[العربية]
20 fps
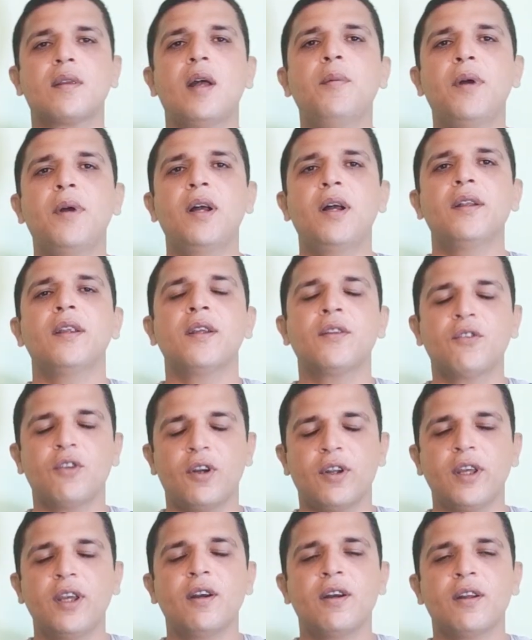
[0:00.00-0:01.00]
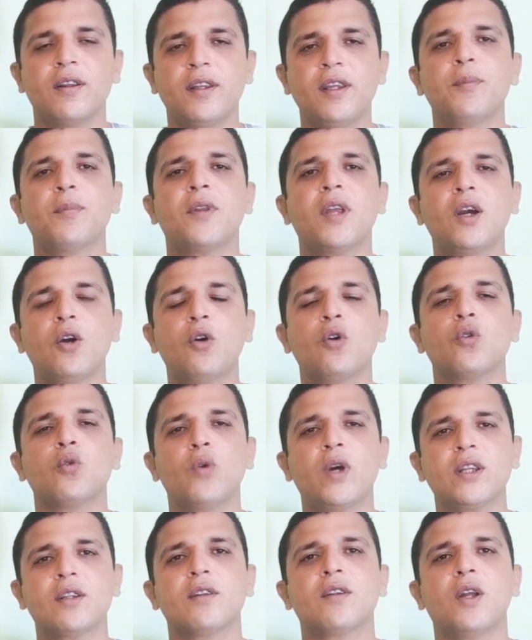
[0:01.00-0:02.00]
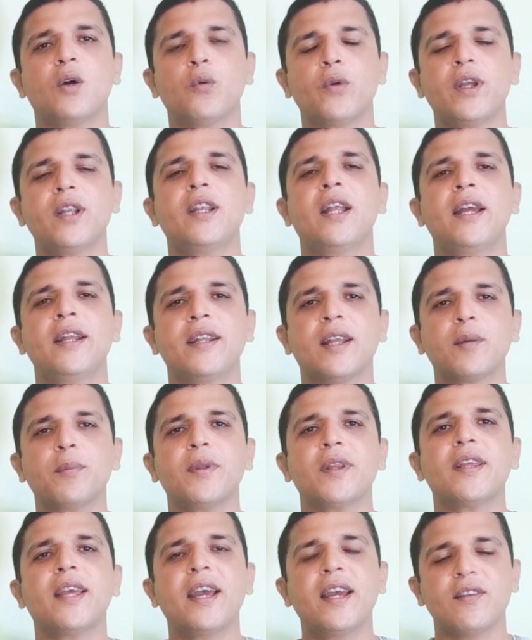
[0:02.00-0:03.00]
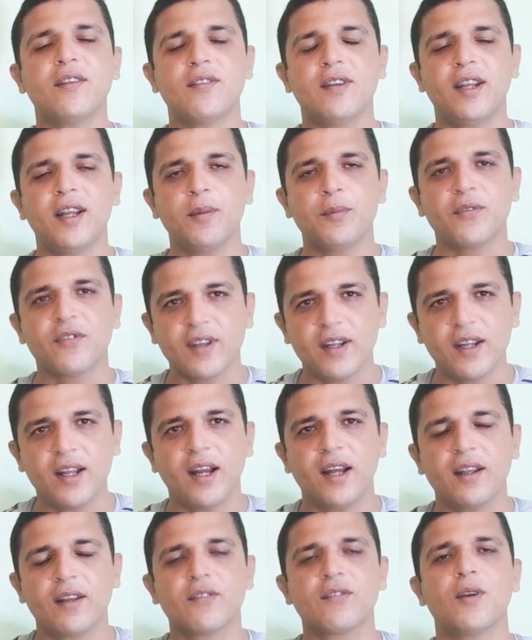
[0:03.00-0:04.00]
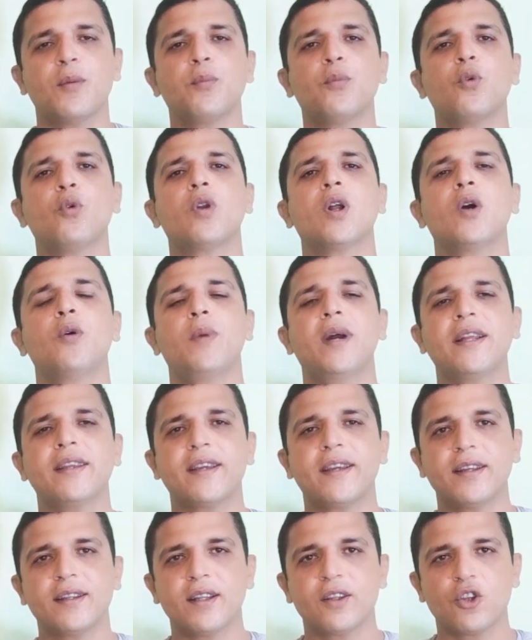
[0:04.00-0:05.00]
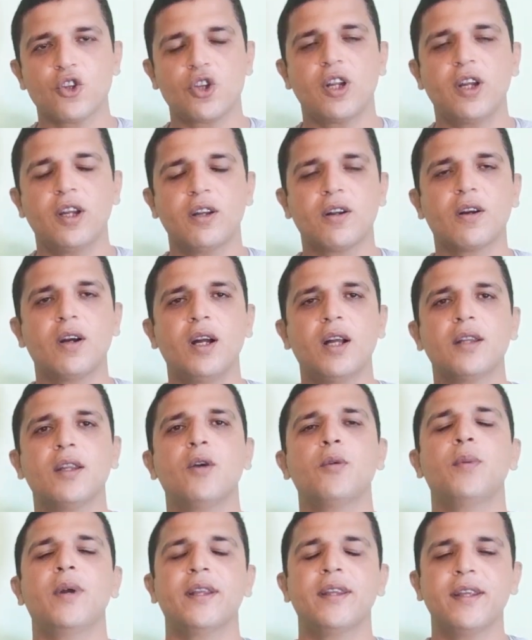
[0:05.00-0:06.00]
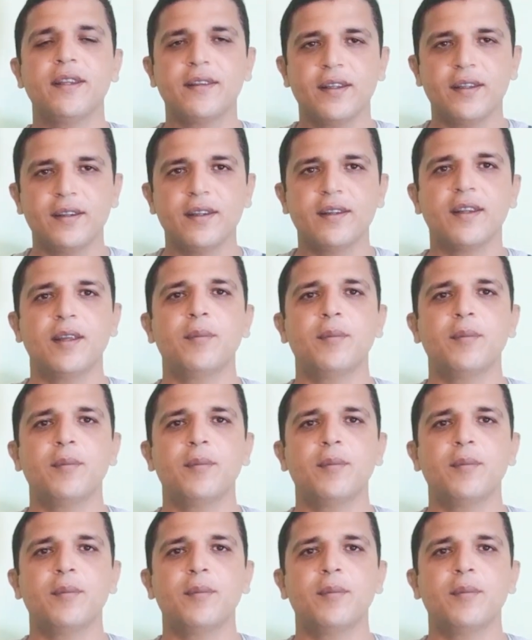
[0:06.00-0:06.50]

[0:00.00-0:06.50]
طبعا الطريقة دي بتاخد وقت طويل لأنك بتجهز الأمثلة على السبورة وبعد كده تشرح القاعدة وبعدين تدي